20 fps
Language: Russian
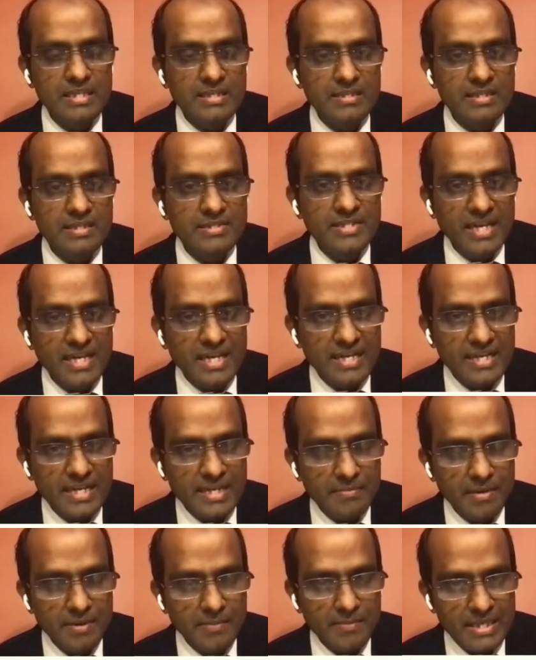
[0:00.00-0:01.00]
скажите,
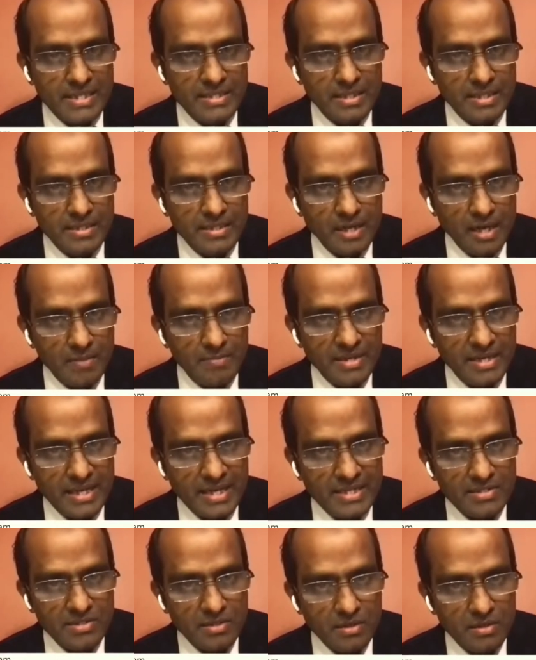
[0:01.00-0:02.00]
какая память
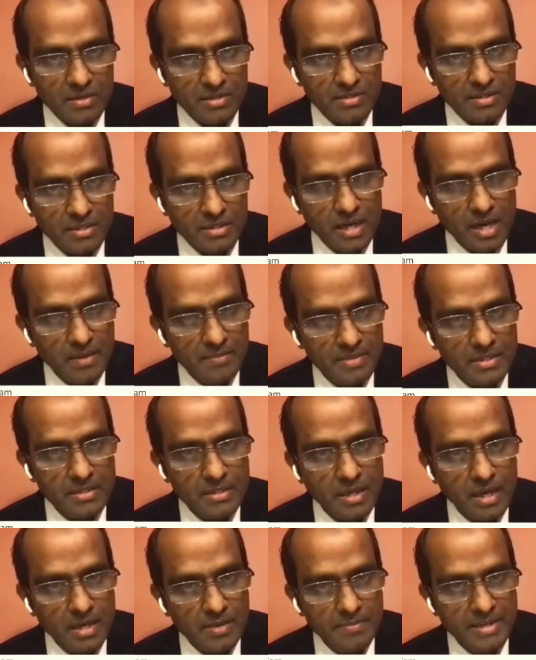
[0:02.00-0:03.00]
доминирует,
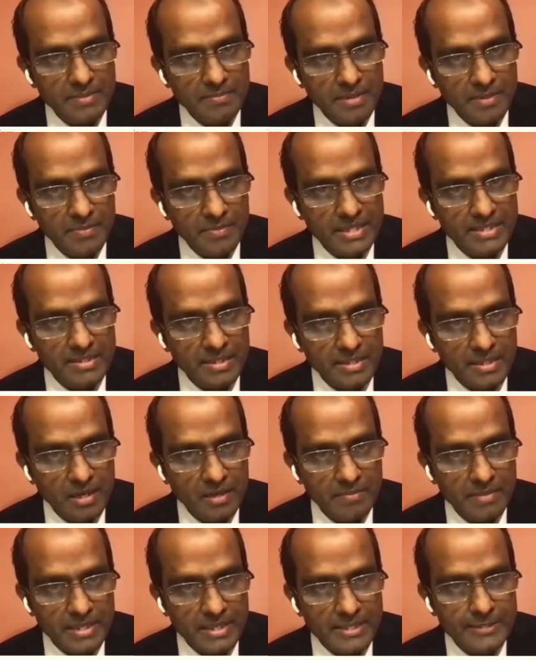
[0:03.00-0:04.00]
генетическая или
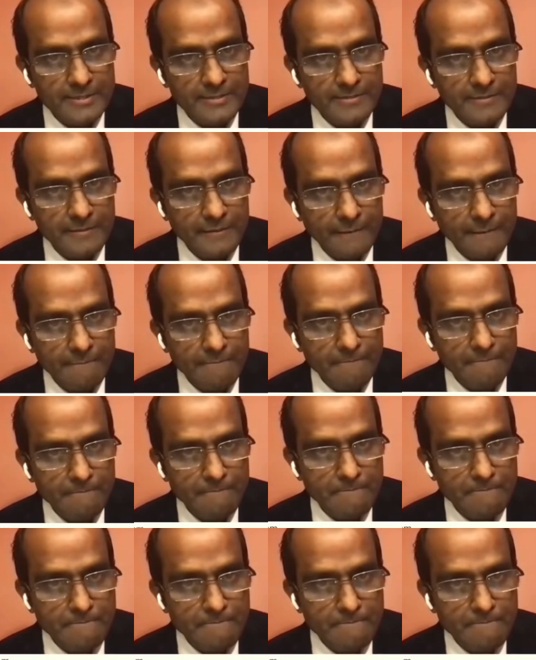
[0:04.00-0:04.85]
кармическая?